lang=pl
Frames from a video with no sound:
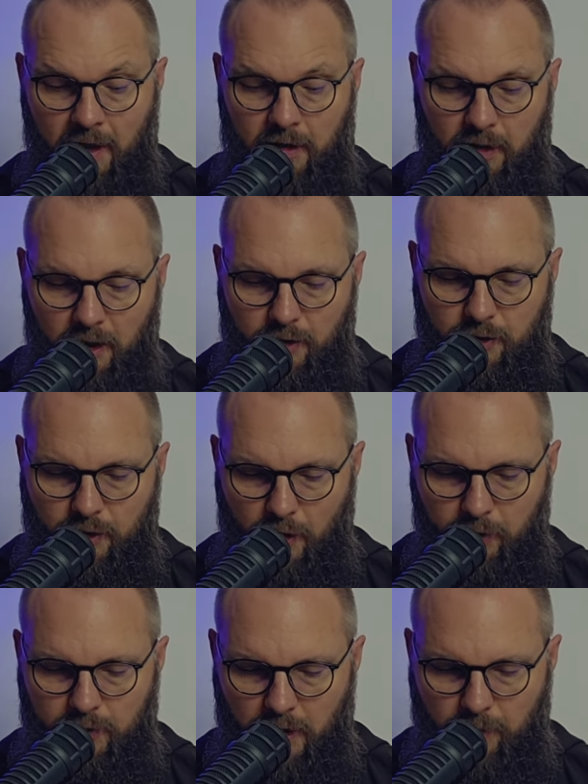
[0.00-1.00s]
Lecz nie
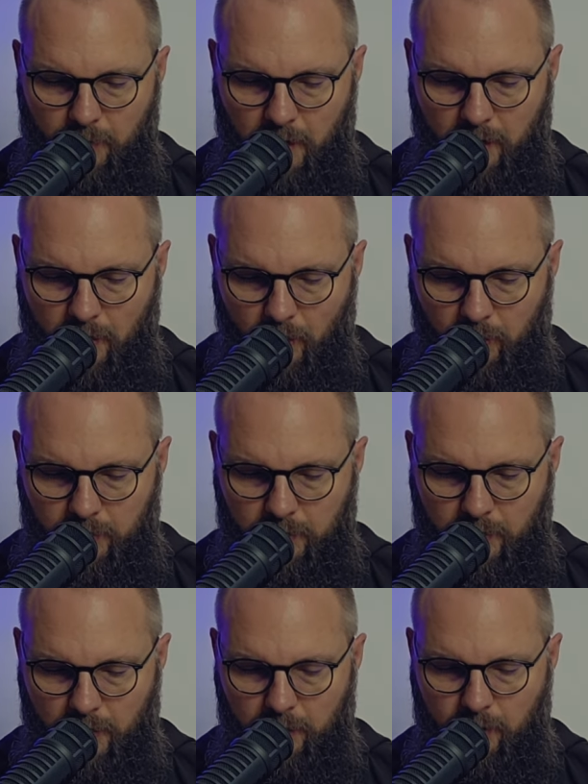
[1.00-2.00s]
odejmę od
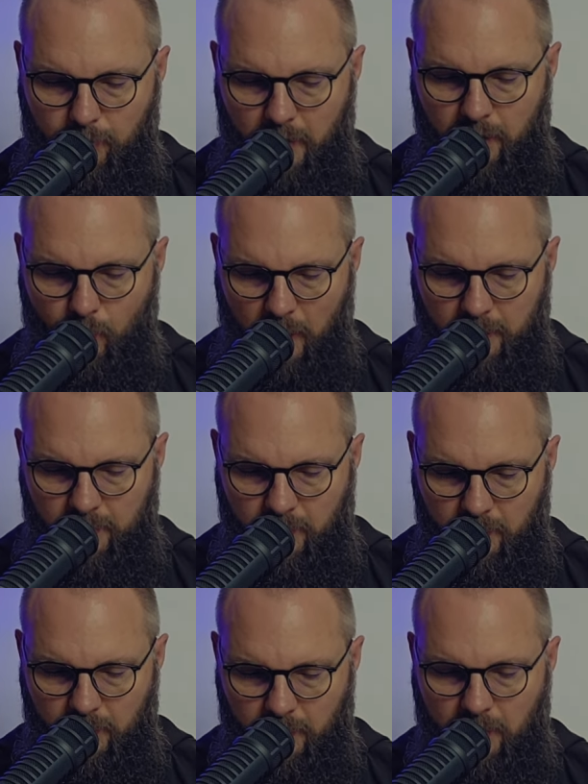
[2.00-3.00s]
niego mej
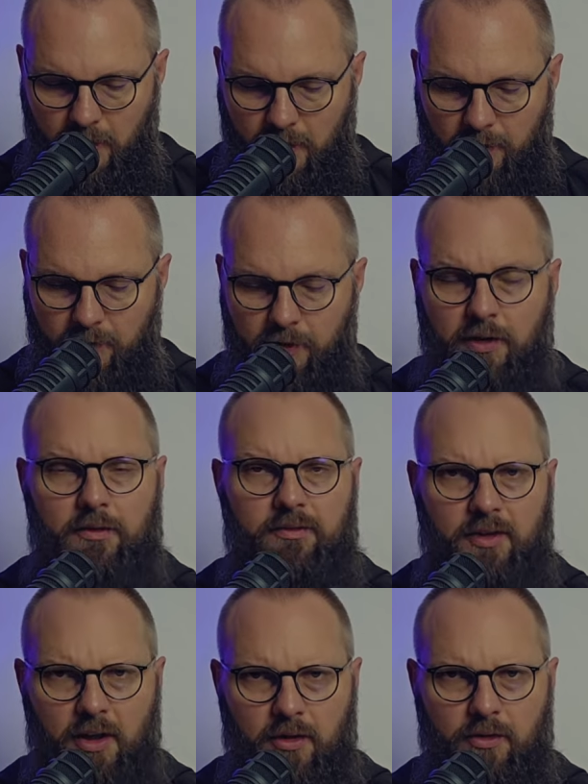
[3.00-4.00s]
łaski i nie zawiodę w
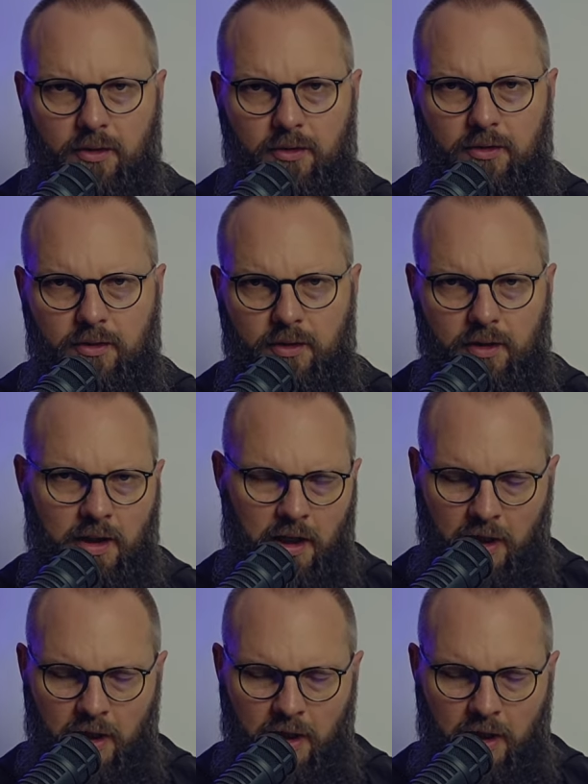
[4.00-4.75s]
wierności.